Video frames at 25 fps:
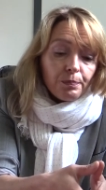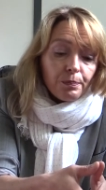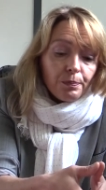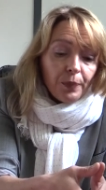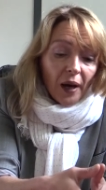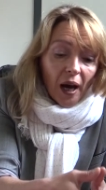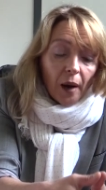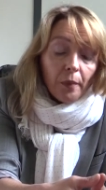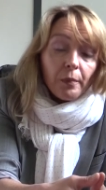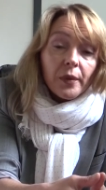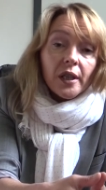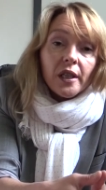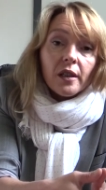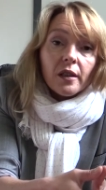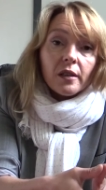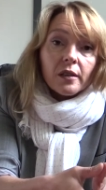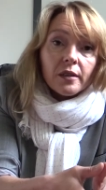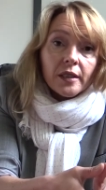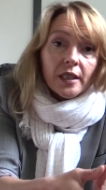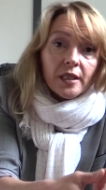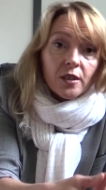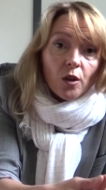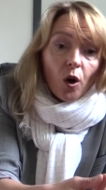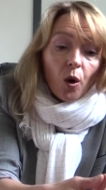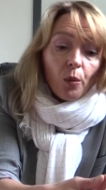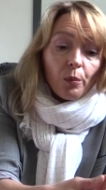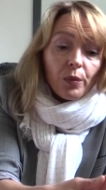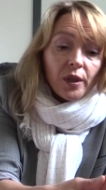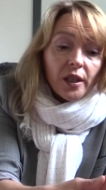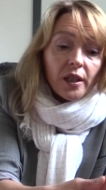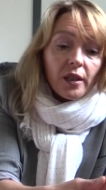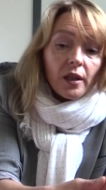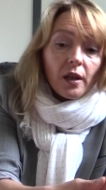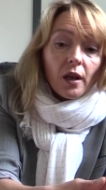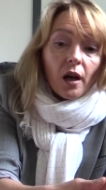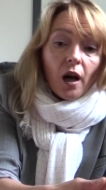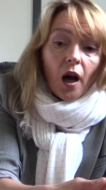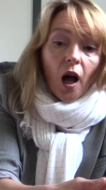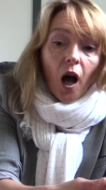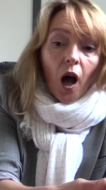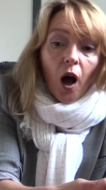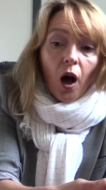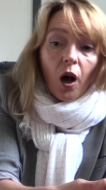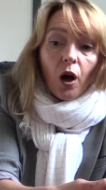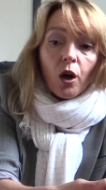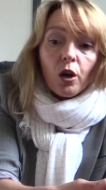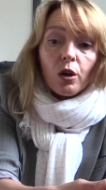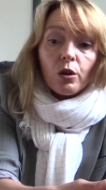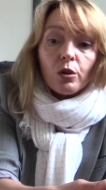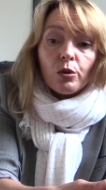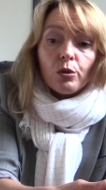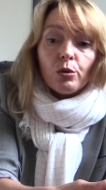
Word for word: permet désormais un